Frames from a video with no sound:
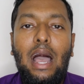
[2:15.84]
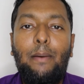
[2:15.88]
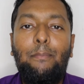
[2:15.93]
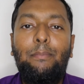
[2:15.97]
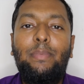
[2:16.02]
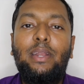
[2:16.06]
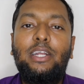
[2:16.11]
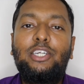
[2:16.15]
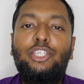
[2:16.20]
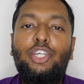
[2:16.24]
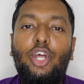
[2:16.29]

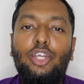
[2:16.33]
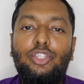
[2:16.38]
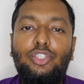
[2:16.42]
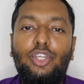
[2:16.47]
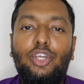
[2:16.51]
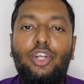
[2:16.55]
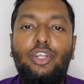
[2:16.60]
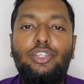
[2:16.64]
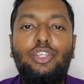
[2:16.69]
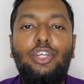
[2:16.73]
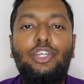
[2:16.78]
আমরা
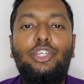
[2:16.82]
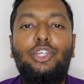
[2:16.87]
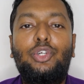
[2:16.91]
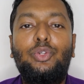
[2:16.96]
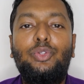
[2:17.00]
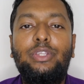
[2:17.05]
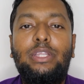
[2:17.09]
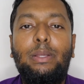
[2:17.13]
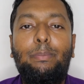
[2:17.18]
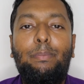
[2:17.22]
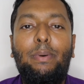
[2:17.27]
সচরাচর
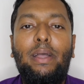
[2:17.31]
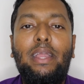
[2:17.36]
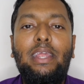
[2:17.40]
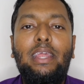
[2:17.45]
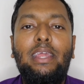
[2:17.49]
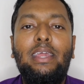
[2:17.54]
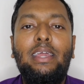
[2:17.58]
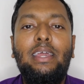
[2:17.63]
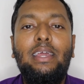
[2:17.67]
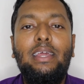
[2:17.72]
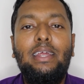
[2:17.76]
শুনতে পাই
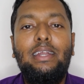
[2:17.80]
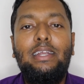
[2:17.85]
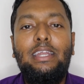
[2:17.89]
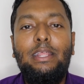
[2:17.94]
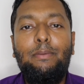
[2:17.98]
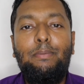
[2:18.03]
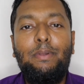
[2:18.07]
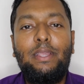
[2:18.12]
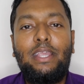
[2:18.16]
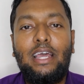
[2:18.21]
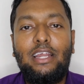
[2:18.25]

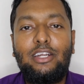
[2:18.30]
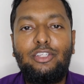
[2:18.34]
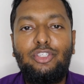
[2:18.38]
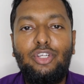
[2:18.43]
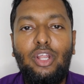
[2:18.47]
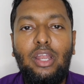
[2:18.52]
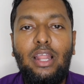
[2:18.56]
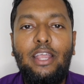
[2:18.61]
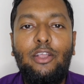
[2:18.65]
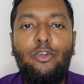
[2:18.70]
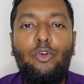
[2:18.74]
ডিবি
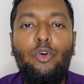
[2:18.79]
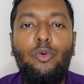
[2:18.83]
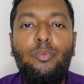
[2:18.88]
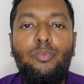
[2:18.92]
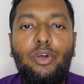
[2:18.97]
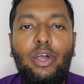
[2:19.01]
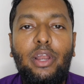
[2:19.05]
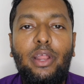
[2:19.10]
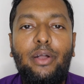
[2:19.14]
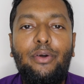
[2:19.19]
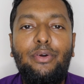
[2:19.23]
কার্যালয়ে
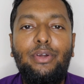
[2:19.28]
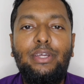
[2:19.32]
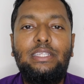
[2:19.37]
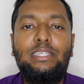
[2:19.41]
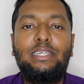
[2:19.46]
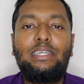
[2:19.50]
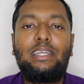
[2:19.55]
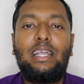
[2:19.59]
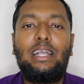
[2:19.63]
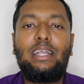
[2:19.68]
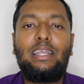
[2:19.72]
গুম করা
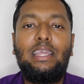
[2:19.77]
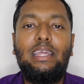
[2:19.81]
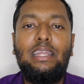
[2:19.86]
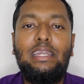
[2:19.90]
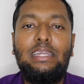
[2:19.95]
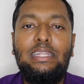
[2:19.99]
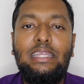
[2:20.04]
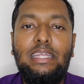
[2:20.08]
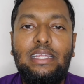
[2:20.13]
হয়েছে কাকে